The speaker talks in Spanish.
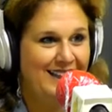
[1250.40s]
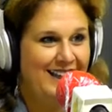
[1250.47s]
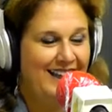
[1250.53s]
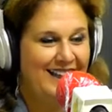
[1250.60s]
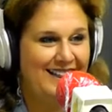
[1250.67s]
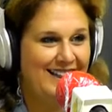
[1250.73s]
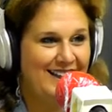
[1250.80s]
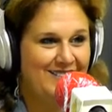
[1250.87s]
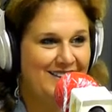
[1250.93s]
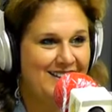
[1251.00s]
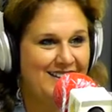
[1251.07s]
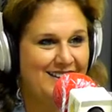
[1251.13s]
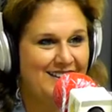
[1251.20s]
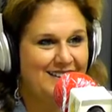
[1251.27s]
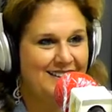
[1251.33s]
en la
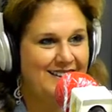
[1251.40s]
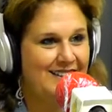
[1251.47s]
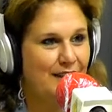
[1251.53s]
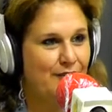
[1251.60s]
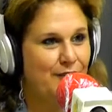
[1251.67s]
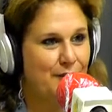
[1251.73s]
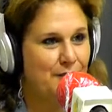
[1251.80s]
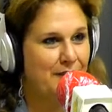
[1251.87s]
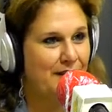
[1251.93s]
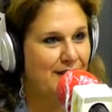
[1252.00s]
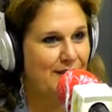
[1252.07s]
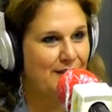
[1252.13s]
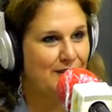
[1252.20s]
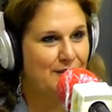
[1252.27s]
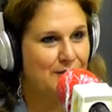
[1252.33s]
vida y la
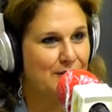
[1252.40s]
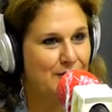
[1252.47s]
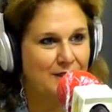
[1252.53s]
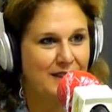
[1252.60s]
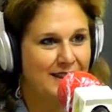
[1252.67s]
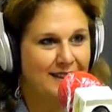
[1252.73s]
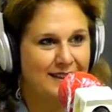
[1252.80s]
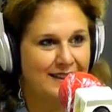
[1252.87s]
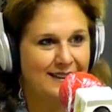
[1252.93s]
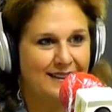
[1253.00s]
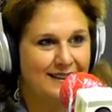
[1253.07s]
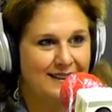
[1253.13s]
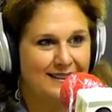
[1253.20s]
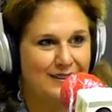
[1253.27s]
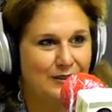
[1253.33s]
formación
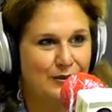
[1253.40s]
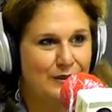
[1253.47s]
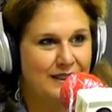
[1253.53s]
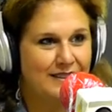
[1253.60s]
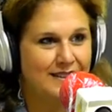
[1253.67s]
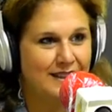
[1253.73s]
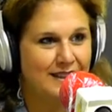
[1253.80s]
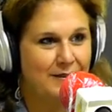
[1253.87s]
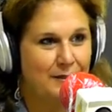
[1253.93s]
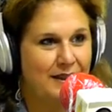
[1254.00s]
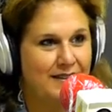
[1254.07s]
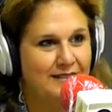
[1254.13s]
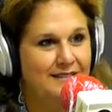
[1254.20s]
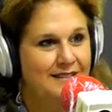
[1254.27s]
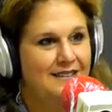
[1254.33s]
nunca, nunca está de más.
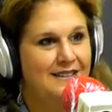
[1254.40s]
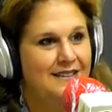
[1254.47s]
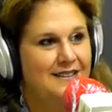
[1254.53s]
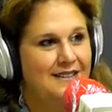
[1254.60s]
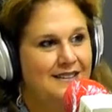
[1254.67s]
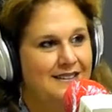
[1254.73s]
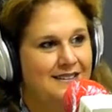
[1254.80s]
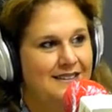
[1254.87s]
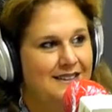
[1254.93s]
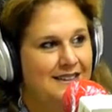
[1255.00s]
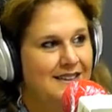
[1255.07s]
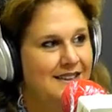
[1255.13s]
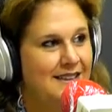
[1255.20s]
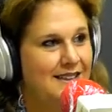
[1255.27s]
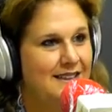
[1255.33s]
Así es
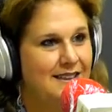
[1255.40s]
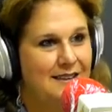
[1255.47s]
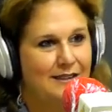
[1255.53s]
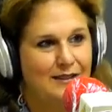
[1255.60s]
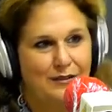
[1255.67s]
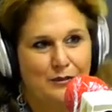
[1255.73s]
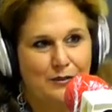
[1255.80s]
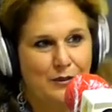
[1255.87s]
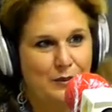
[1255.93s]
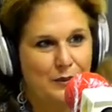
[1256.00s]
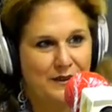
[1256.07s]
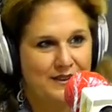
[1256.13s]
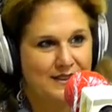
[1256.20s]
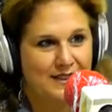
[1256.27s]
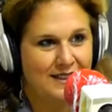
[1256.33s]
que uno
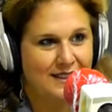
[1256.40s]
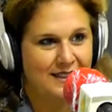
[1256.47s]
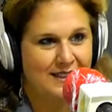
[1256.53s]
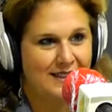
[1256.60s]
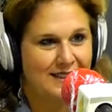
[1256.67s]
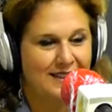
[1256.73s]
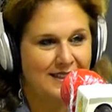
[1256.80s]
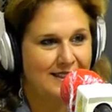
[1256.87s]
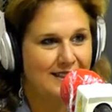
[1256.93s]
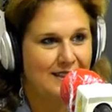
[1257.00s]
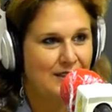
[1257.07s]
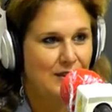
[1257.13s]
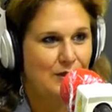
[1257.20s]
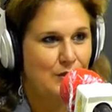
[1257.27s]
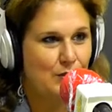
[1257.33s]
puede ser
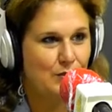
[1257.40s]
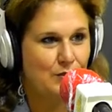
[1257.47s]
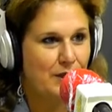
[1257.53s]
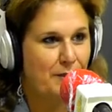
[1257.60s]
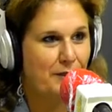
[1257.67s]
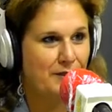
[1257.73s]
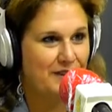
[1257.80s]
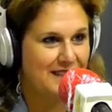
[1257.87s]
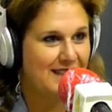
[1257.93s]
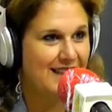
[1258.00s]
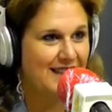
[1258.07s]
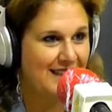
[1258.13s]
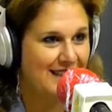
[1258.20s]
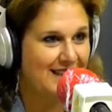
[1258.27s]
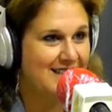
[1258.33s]
un deportista
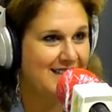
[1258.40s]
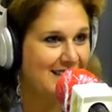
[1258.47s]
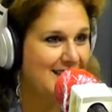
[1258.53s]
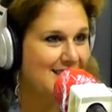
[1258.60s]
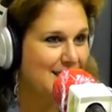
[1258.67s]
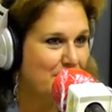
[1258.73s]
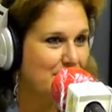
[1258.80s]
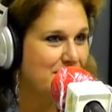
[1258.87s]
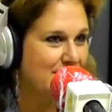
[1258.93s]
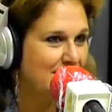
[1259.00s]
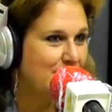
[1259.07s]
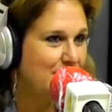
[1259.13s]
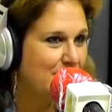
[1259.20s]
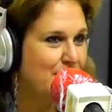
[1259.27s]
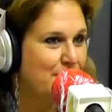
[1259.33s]
de élite y también
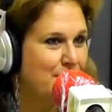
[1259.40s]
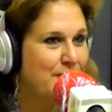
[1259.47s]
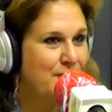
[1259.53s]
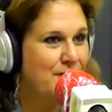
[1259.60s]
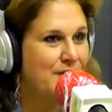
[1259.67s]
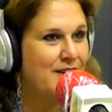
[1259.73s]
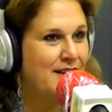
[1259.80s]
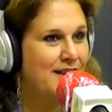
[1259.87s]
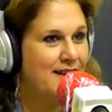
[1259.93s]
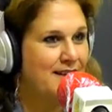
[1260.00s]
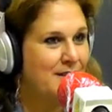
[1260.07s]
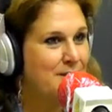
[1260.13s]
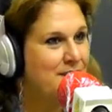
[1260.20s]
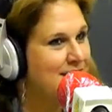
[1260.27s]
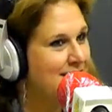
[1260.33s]
tener una formación
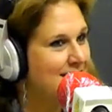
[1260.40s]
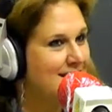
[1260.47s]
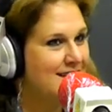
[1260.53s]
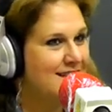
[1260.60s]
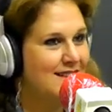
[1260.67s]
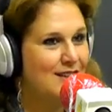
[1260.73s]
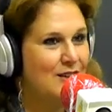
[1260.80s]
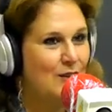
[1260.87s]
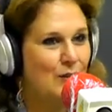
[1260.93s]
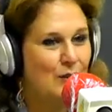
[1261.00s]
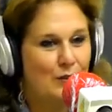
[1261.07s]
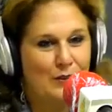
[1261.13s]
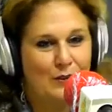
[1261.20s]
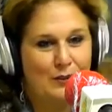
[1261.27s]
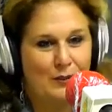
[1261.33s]
académica y,
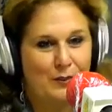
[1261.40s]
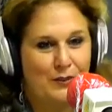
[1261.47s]
o, puede